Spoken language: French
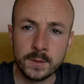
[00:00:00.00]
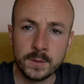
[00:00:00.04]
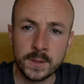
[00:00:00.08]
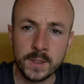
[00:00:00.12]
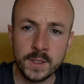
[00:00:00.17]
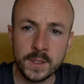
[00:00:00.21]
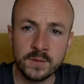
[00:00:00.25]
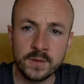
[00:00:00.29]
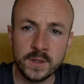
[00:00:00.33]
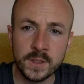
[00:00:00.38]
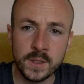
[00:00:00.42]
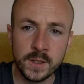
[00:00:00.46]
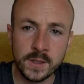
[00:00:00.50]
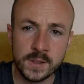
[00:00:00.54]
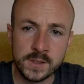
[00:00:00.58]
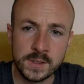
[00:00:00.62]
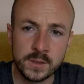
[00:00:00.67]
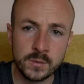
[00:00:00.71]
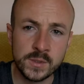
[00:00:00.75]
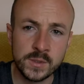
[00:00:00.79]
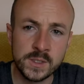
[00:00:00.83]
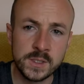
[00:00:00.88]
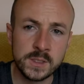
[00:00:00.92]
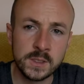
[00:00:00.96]
il va
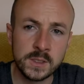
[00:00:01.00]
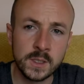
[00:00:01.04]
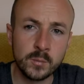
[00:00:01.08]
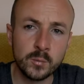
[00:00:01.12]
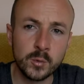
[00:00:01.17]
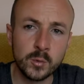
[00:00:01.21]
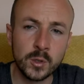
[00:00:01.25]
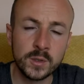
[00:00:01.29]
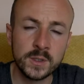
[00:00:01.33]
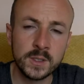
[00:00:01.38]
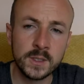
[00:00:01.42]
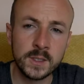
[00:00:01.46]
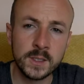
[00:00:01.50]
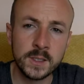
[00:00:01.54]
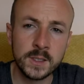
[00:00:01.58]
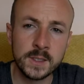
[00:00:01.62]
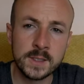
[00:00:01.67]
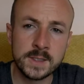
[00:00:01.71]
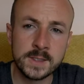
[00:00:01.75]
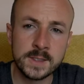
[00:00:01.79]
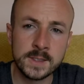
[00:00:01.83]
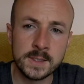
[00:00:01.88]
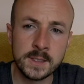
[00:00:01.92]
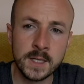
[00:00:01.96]
dresser aussi un portrait
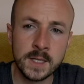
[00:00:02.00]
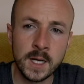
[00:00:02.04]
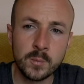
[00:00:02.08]
assez